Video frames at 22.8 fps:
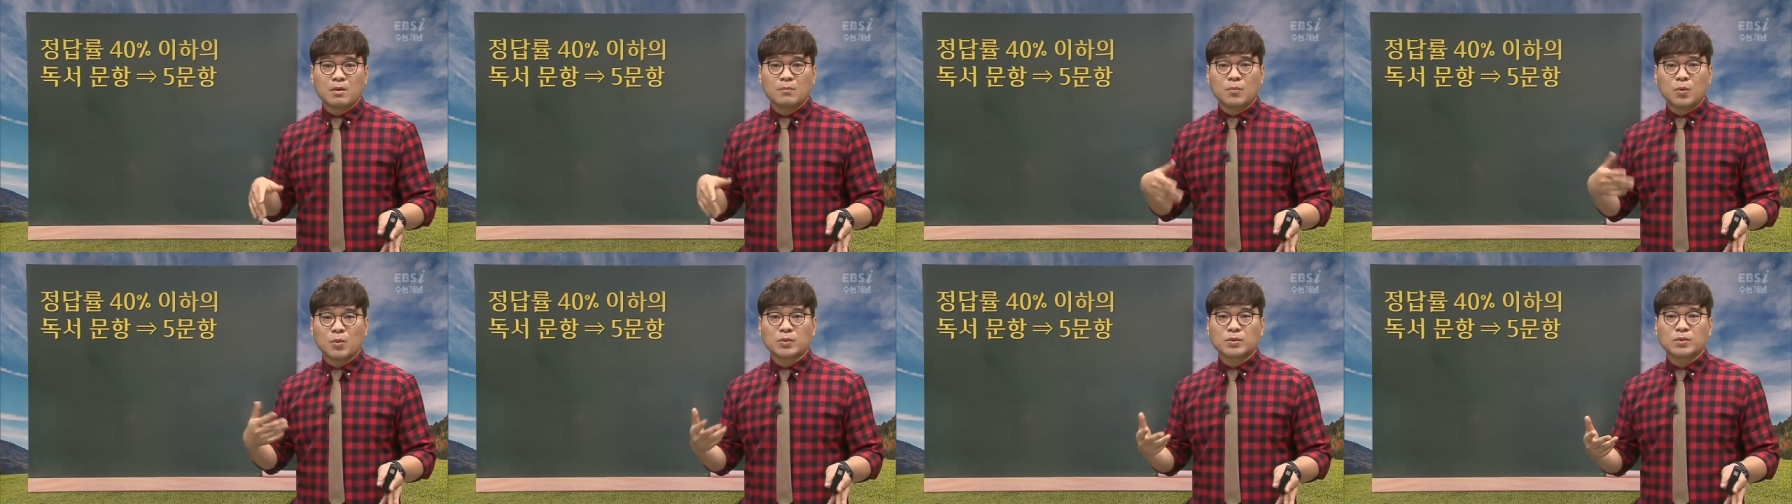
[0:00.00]

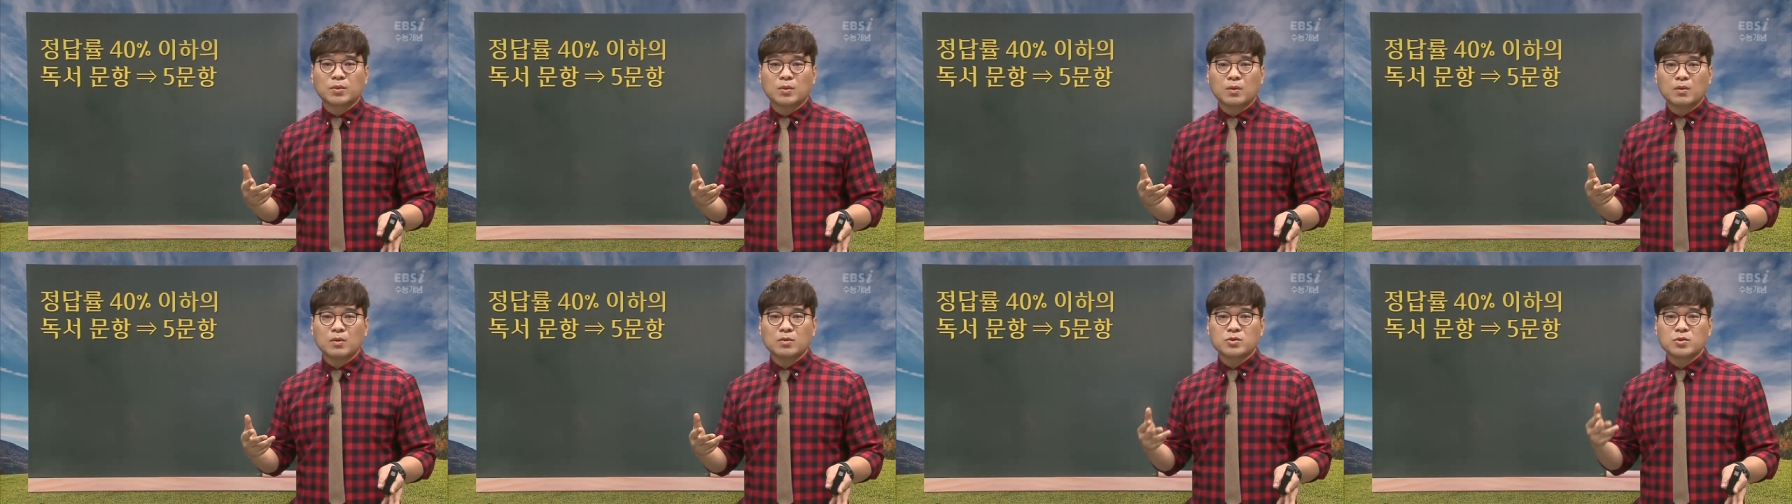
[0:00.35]

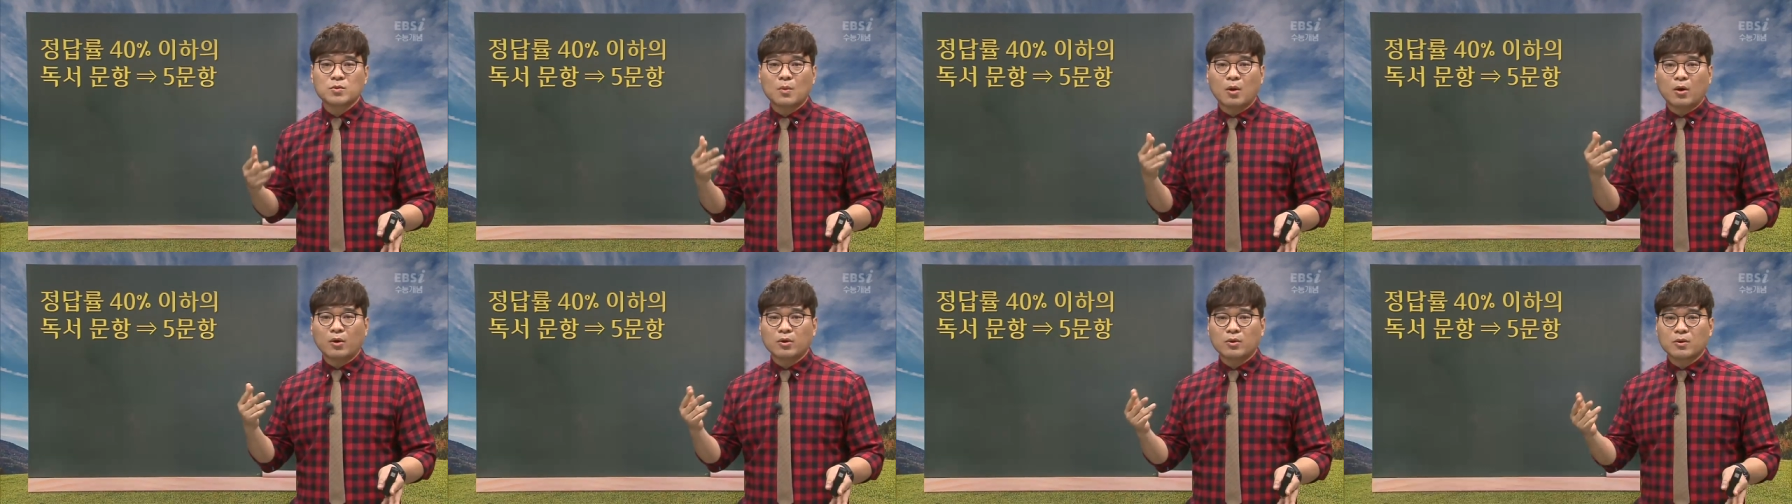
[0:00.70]
보통
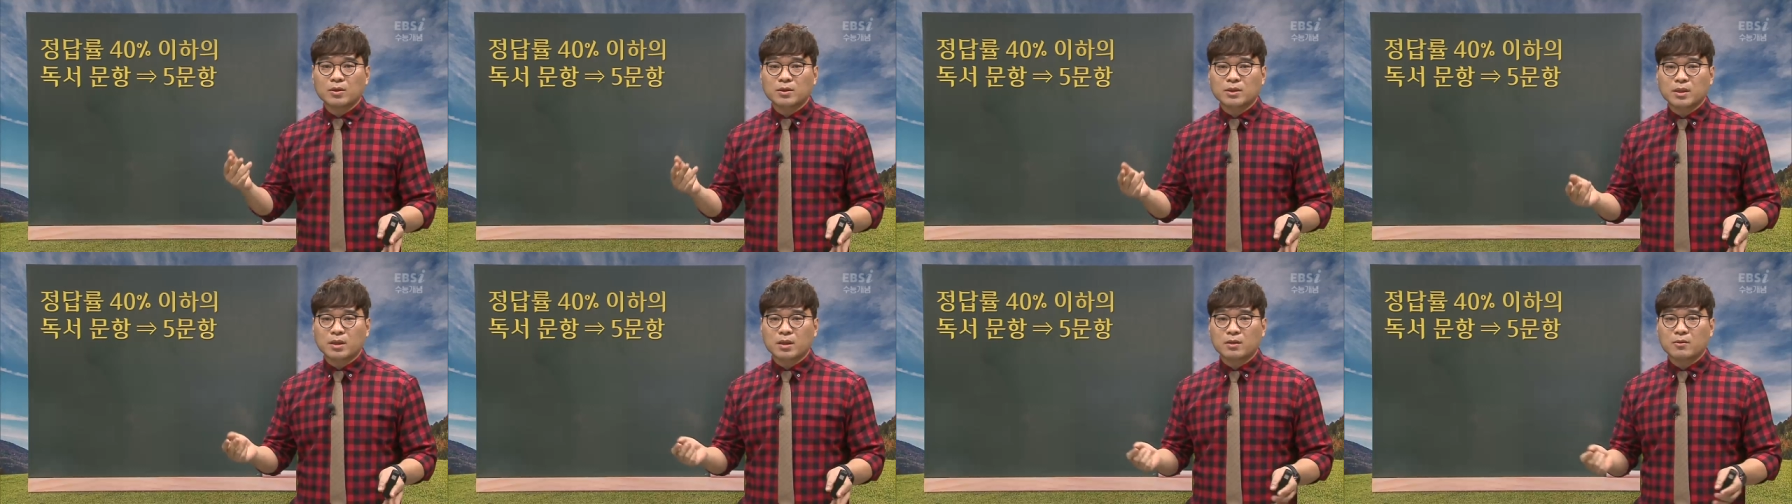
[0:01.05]
좀
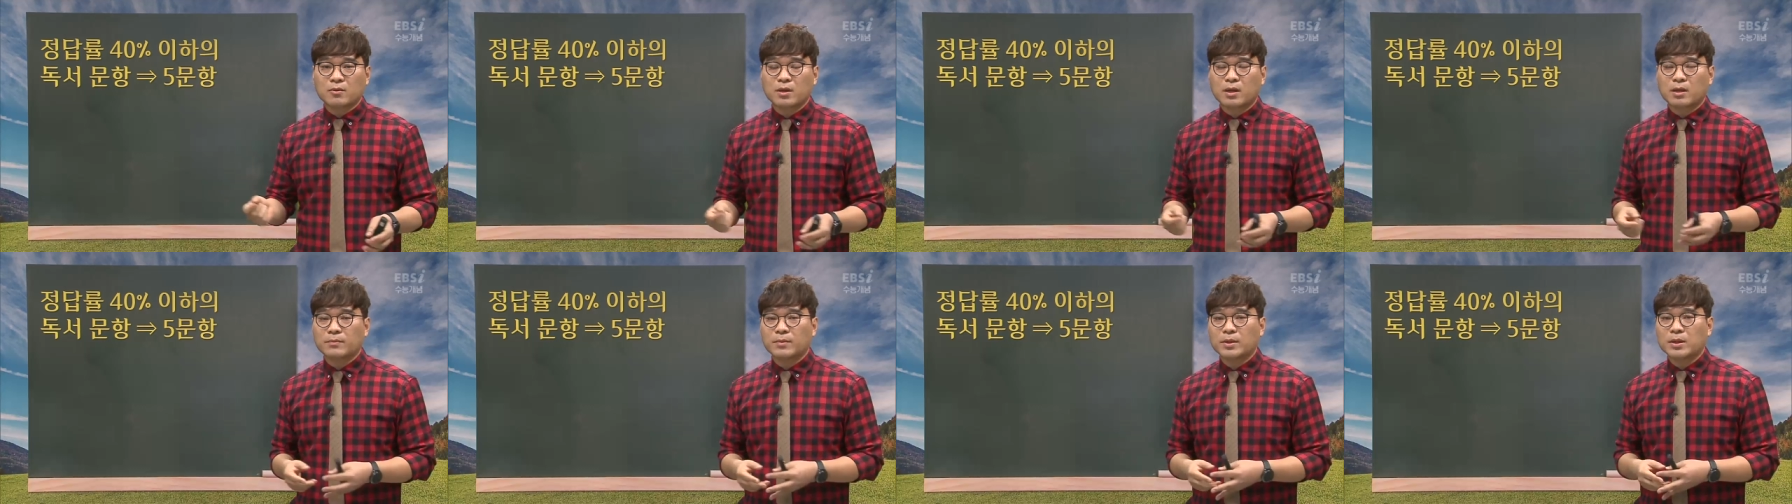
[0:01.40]

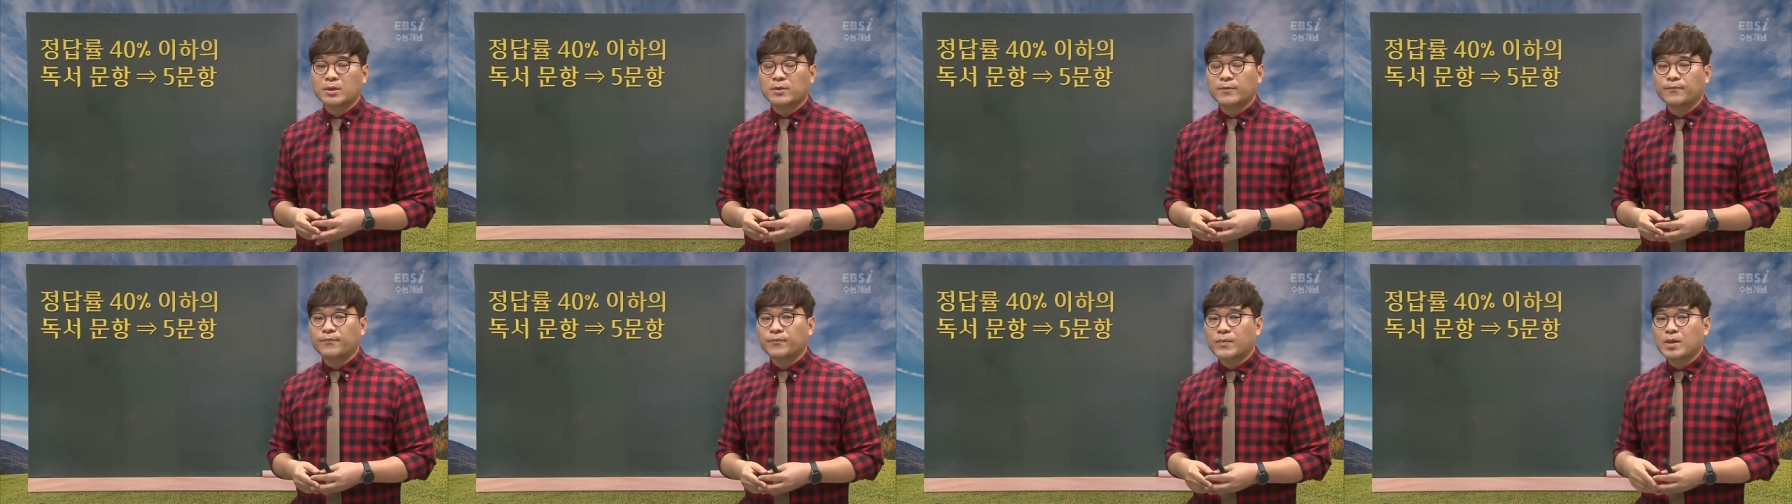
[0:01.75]
어려웠다라고
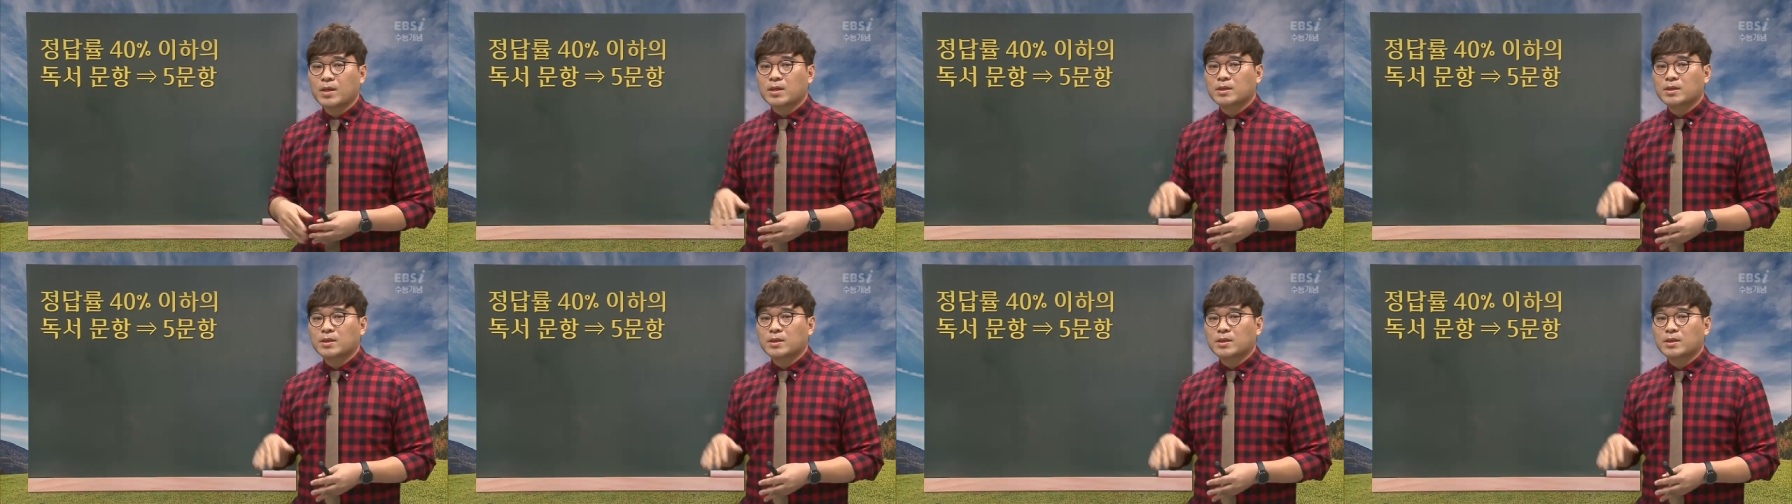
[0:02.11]
하면